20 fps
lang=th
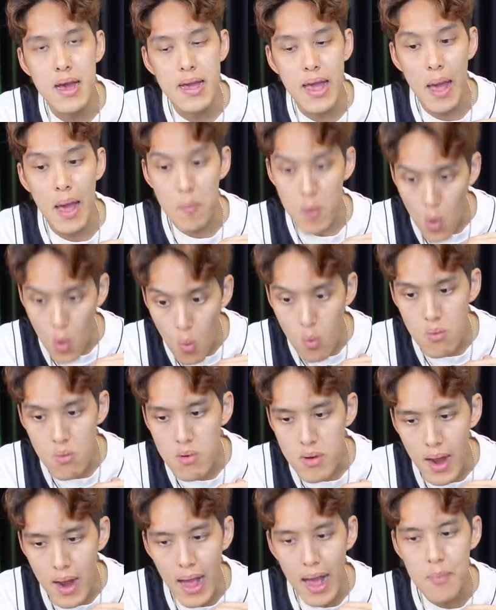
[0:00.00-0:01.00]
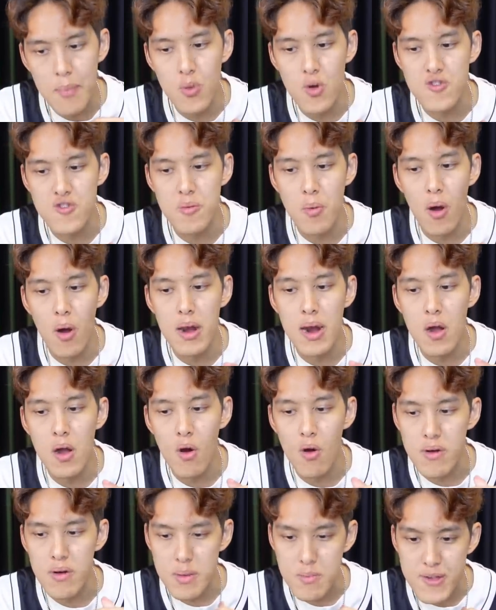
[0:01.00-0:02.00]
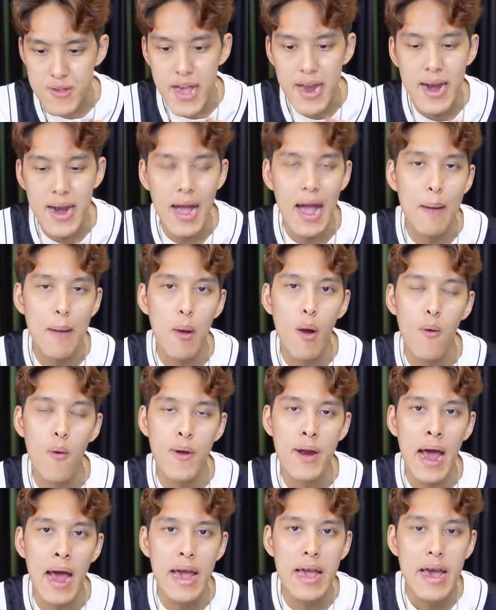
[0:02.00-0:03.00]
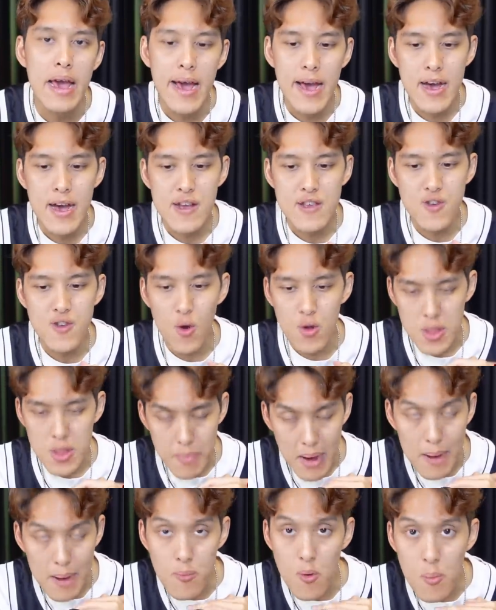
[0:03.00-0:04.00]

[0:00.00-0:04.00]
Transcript: เกมรุกนะครับโดยเฉพาะเรื่องของริมเส้นนะครับเขาก็ได้โชติพัฒน์